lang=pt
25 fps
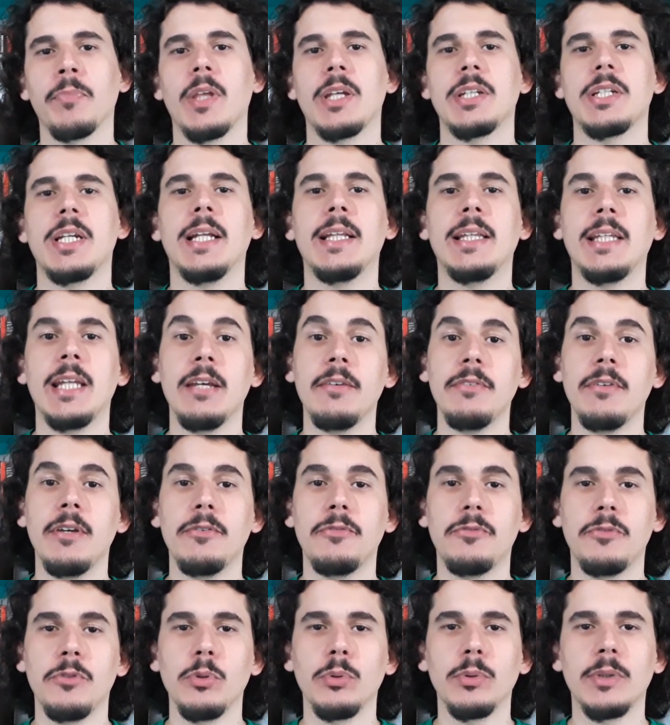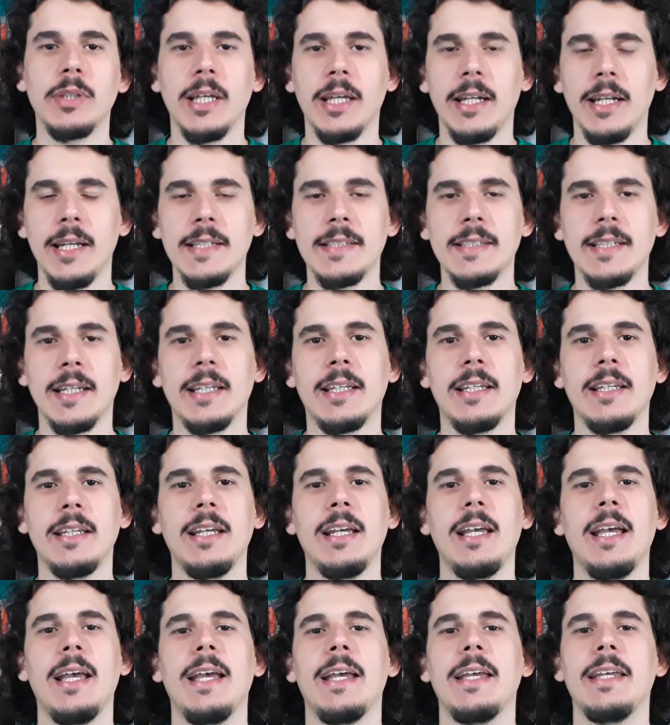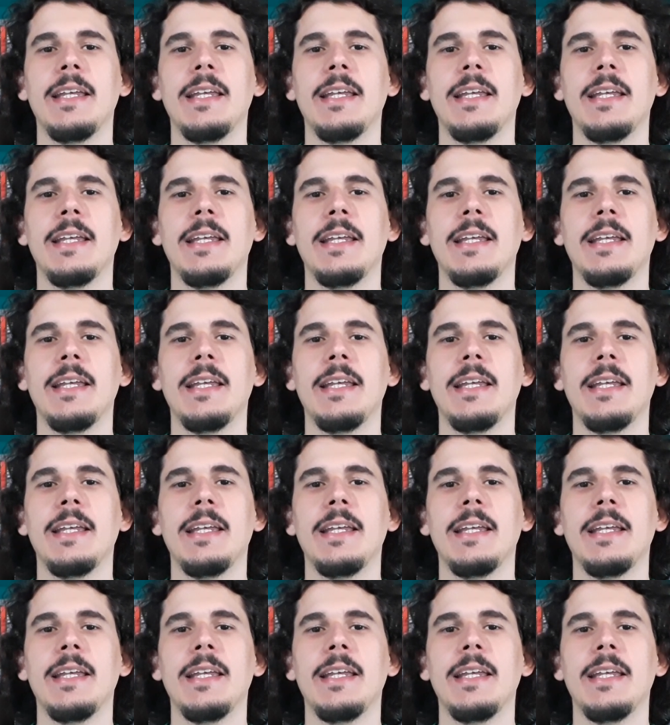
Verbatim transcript: já teve a Filter nesse aqui,